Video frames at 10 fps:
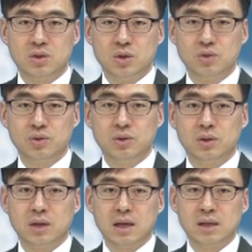
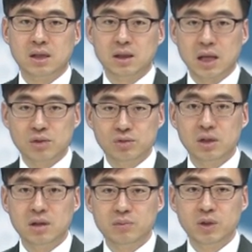저축은 가장
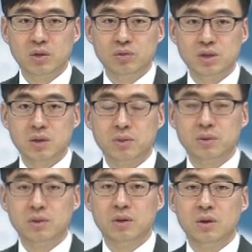단순한 의미의
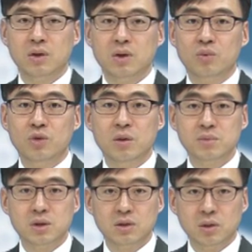투자로
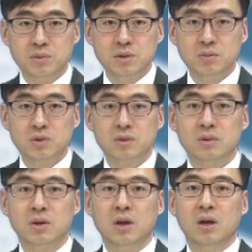위험성은
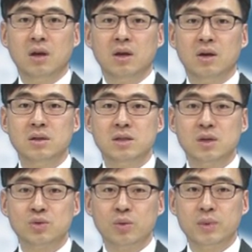없으므로
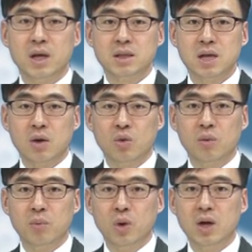현재 소비하지
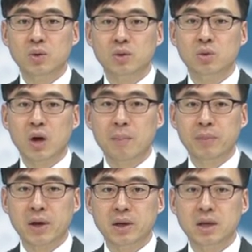않고 모아놓은
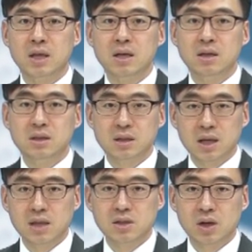화폐의
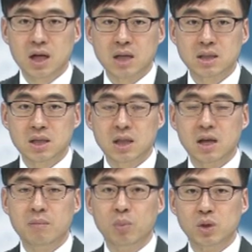시간적 가치에
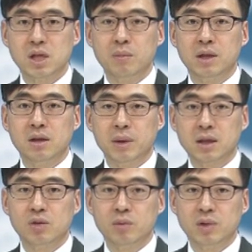대한 보상만을
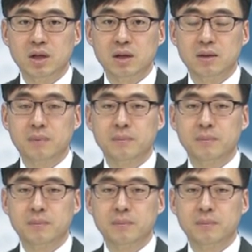받게 됩니다.